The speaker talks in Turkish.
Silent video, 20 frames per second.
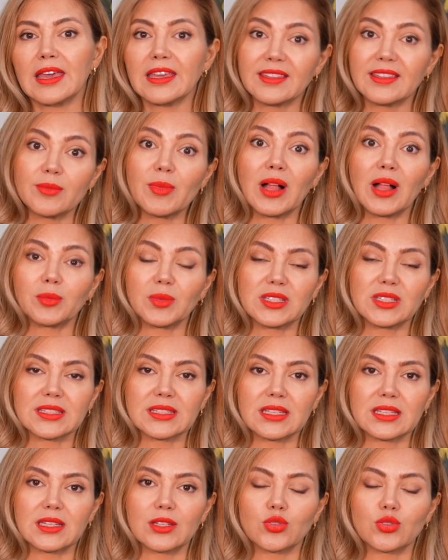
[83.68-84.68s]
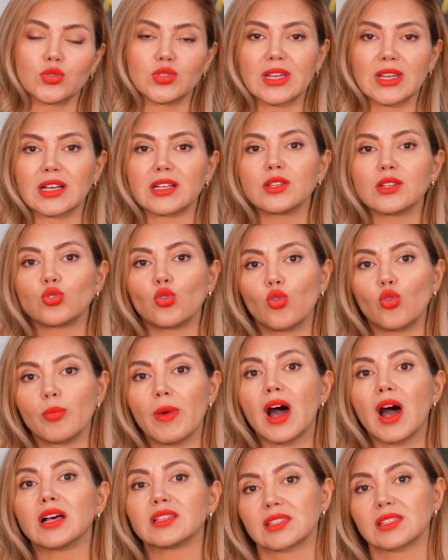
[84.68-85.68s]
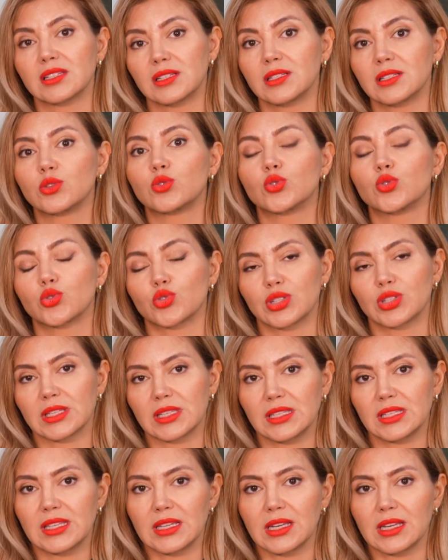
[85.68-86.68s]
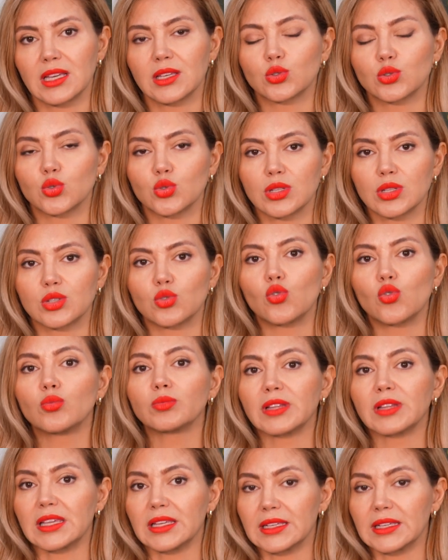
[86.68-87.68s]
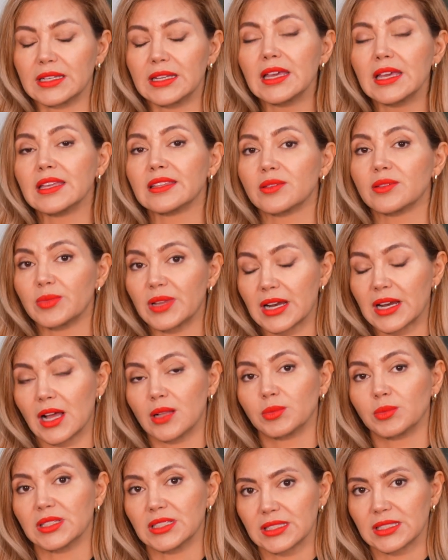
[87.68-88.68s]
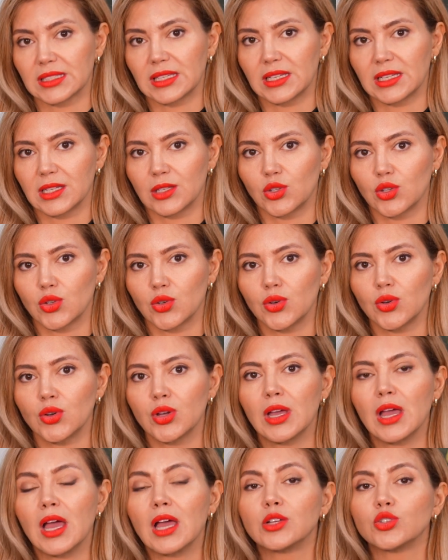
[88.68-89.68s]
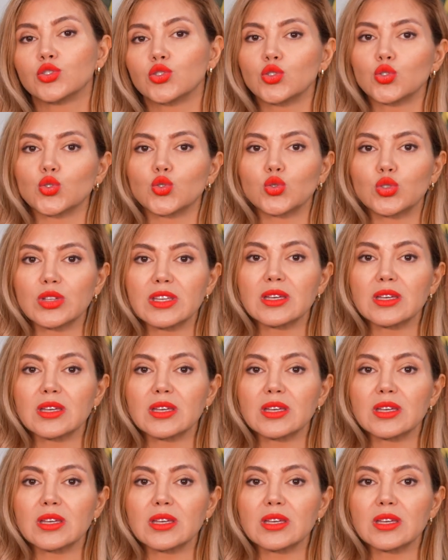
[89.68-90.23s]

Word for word: eğitim almanız gerekiyor. Özellikle doğuma hazırlık kursuna giderek suda doğumla ilgili eğitimler almanız gerekiyor. Çünkü suda